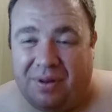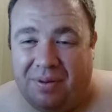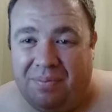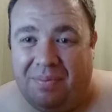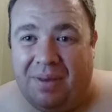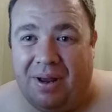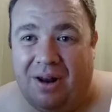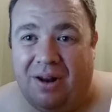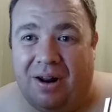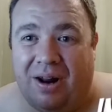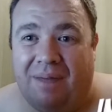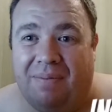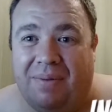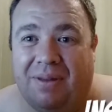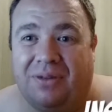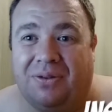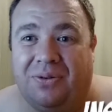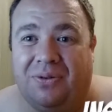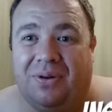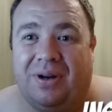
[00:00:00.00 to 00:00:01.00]

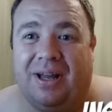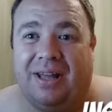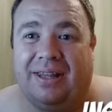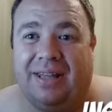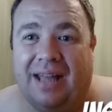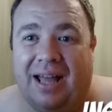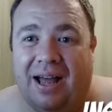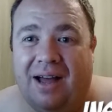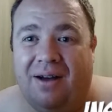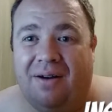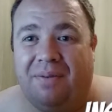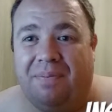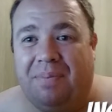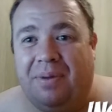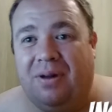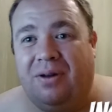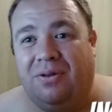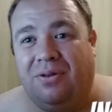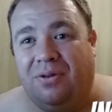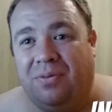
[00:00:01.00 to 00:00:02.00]
melhoramento do canal,
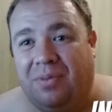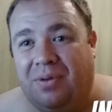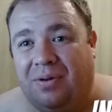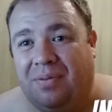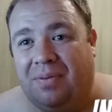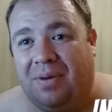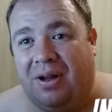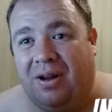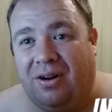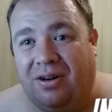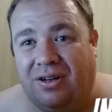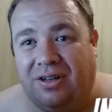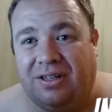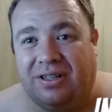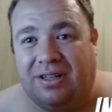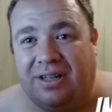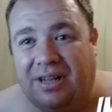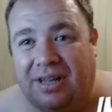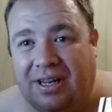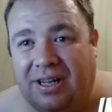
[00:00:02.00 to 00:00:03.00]
pelo número maior de
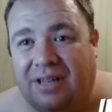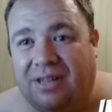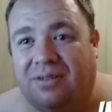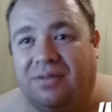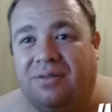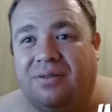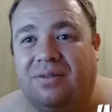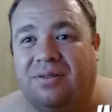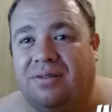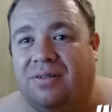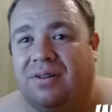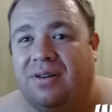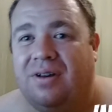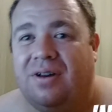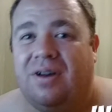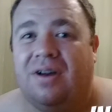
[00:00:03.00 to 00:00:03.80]
inscritos.